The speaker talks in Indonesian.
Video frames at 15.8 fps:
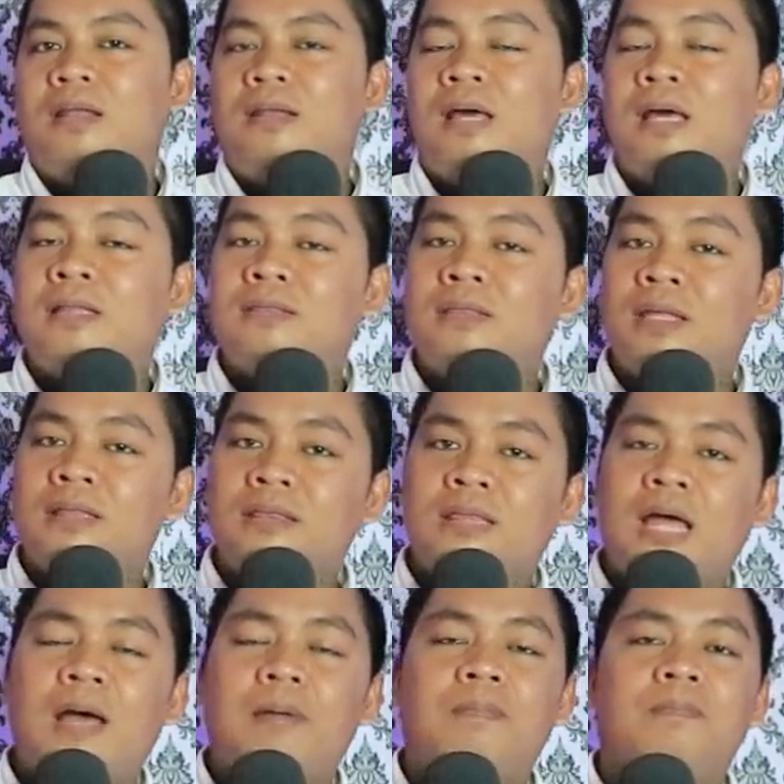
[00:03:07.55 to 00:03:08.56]
dan
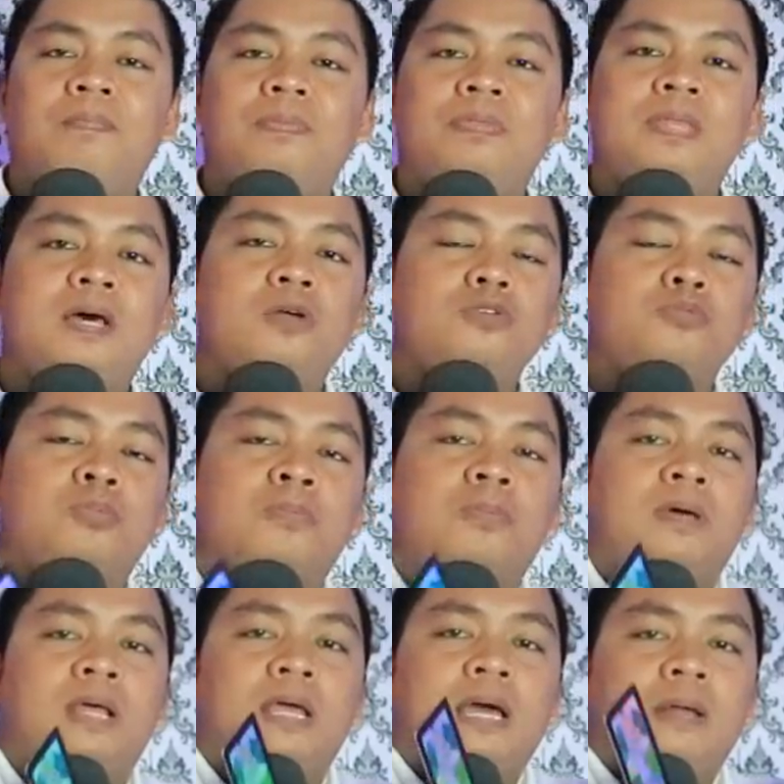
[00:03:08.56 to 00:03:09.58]
tetap terus
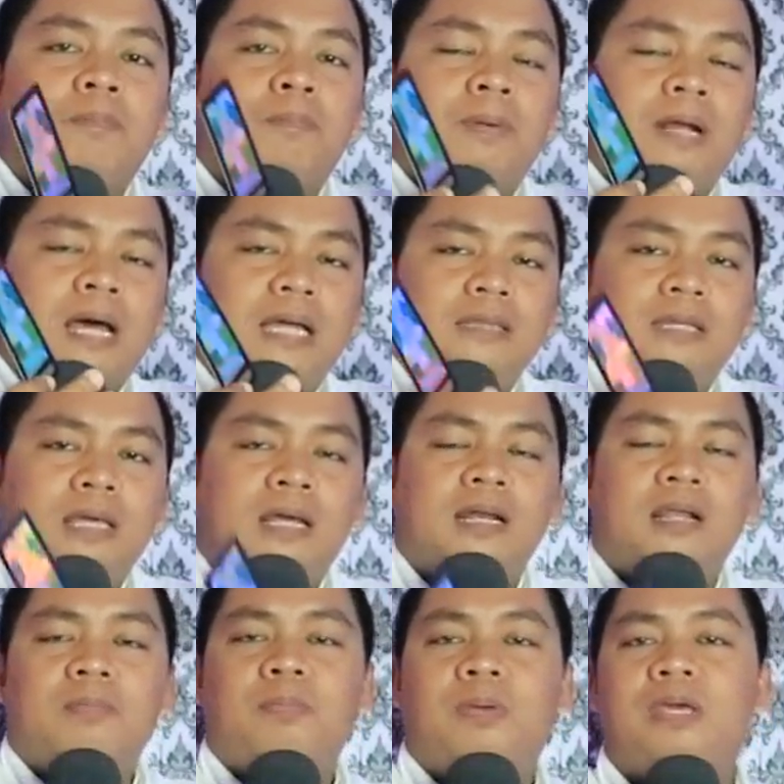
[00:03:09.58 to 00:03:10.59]
memberikan
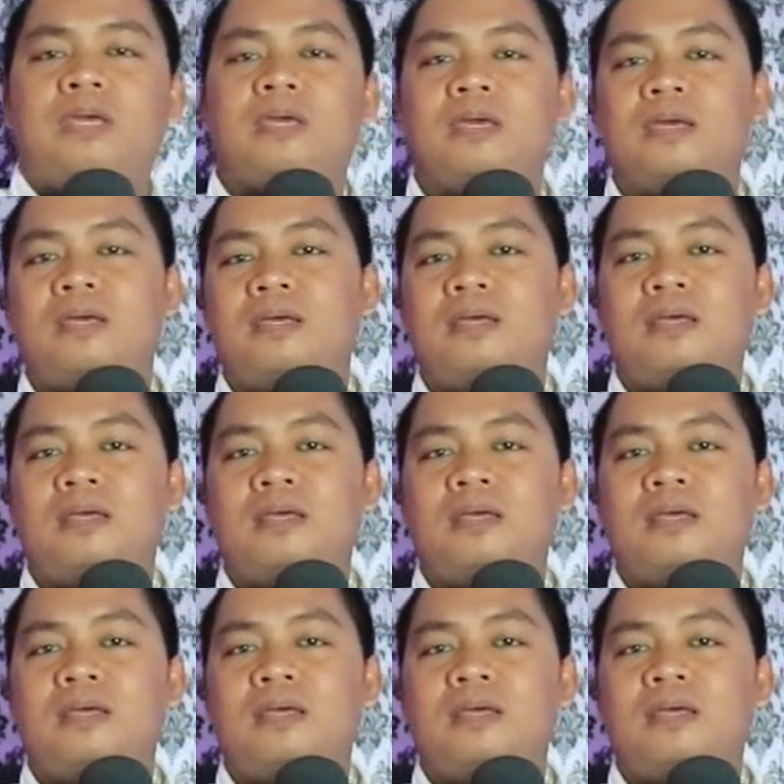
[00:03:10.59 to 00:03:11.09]
perhatian lebih.